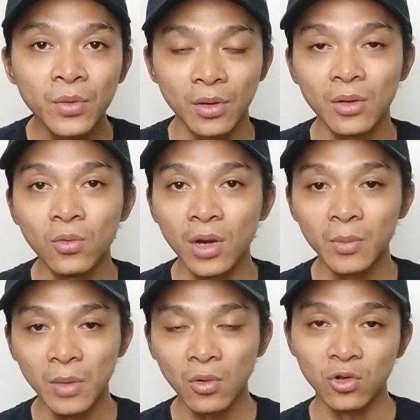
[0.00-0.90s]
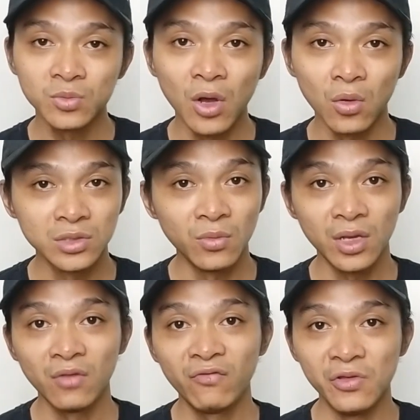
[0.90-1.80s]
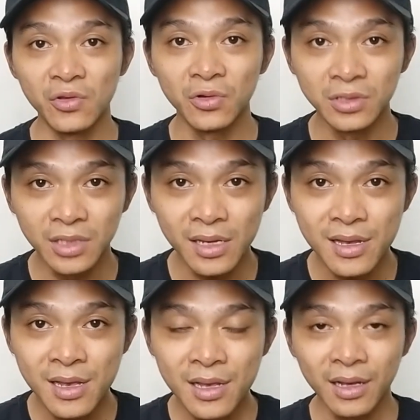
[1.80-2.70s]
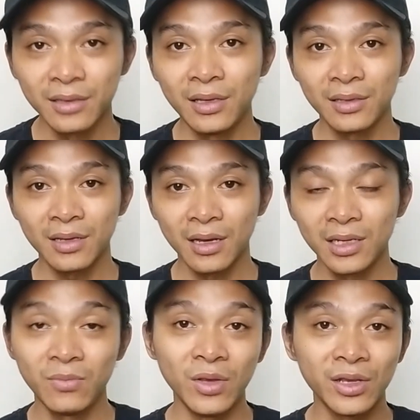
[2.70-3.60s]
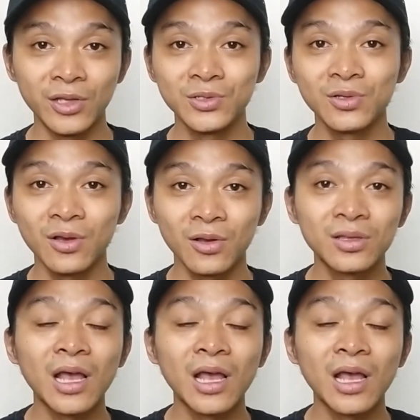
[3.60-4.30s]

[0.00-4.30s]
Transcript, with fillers: ya udah mah bagus-bagus bikin videonya ketika dibikin uh,